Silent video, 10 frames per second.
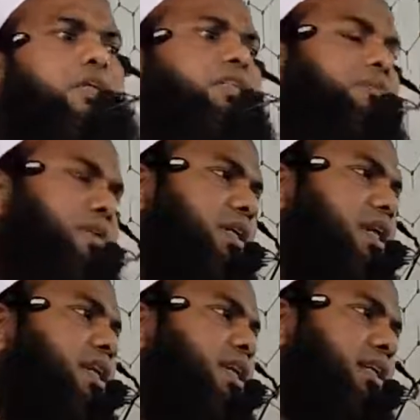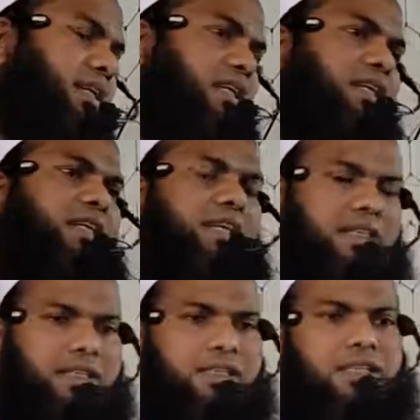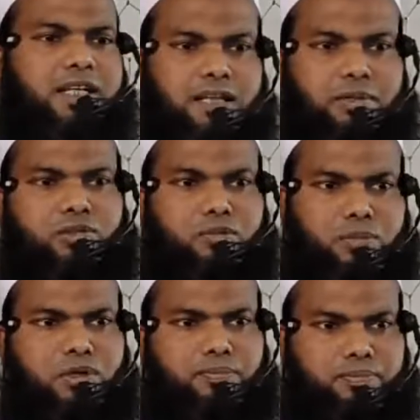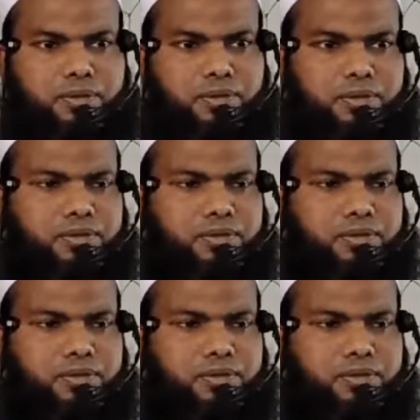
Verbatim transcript: আপনার সামনেকে আল্লাহকে এনে দেখান আমার সম্ভব